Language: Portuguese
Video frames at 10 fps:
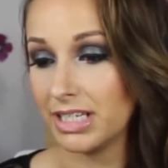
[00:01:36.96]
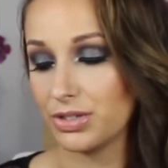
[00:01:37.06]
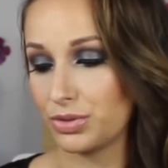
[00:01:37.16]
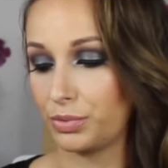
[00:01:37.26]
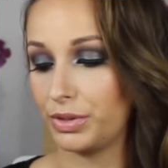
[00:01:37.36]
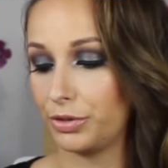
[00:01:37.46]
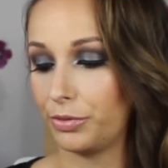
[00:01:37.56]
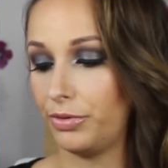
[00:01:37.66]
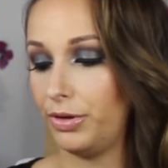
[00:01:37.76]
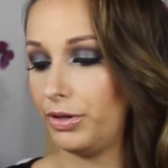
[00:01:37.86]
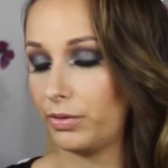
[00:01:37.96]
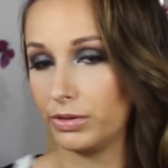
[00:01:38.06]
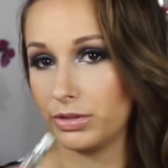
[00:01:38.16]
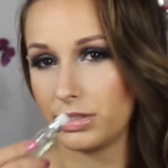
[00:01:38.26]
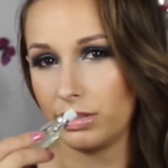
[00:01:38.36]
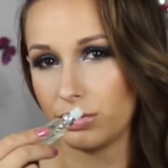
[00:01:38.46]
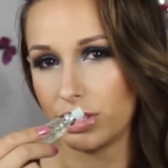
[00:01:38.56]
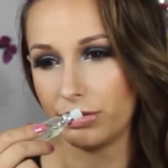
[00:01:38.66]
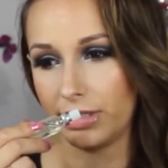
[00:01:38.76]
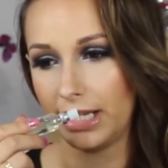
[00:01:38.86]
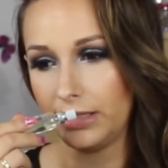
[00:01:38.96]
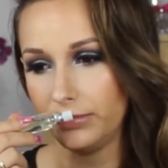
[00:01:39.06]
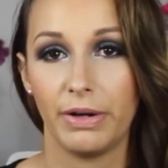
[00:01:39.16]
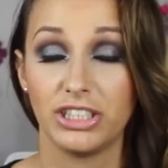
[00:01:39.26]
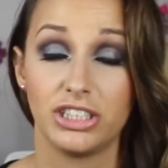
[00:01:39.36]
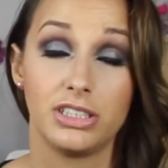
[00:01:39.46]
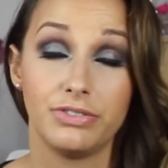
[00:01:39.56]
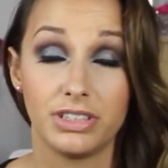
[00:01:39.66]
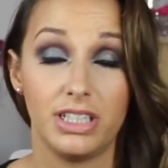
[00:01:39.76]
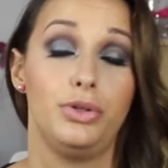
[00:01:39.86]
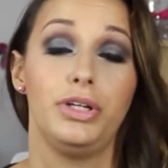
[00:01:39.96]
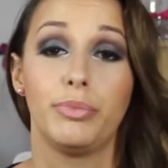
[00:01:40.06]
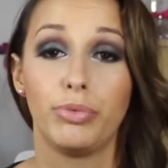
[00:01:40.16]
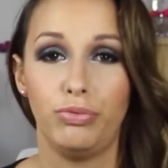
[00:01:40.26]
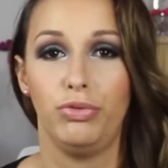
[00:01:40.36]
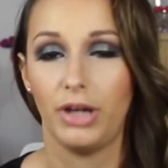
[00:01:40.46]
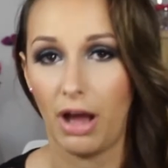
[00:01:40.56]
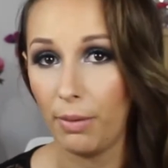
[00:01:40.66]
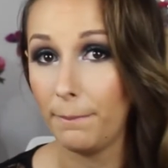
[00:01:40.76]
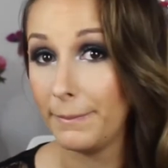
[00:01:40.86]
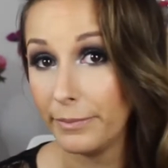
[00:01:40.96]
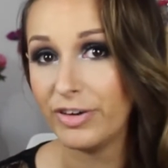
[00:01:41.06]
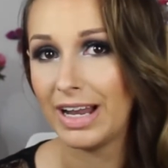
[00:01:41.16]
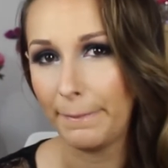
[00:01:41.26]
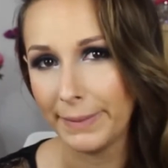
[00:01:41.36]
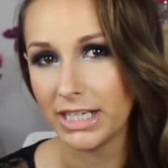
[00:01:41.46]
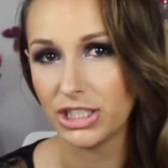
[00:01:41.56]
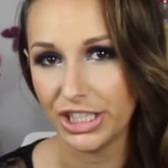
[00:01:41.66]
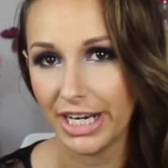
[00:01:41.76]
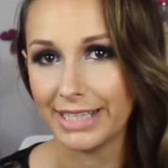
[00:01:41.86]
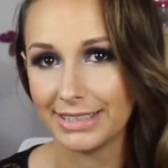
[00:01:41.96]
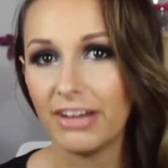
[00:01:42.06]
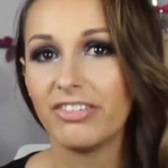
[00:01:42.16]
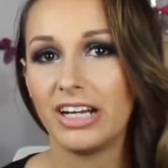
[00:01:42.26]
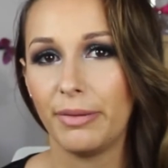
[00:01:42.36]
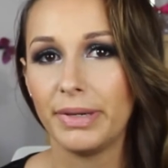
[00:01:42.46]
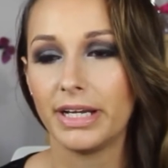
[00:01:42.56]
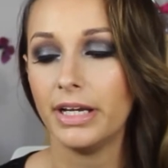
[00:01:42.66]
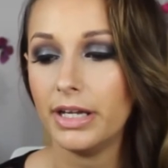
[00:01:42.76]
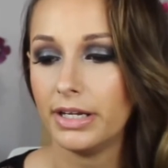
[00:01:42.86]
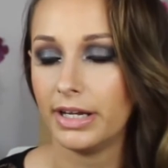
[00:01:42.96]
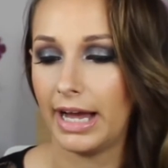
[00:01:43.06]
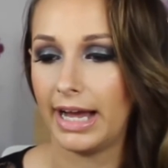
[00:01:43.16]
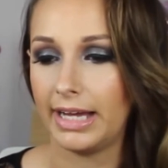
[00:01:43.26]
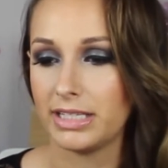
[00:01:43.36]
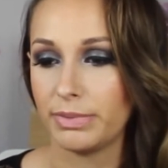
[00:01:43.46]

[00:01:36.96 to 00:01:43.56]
nisso quando eu, quando eu sinto o cheiro dele. Eu acho que se você é doida por floral, vale a pena cheirar, tá? Vale a pena ah,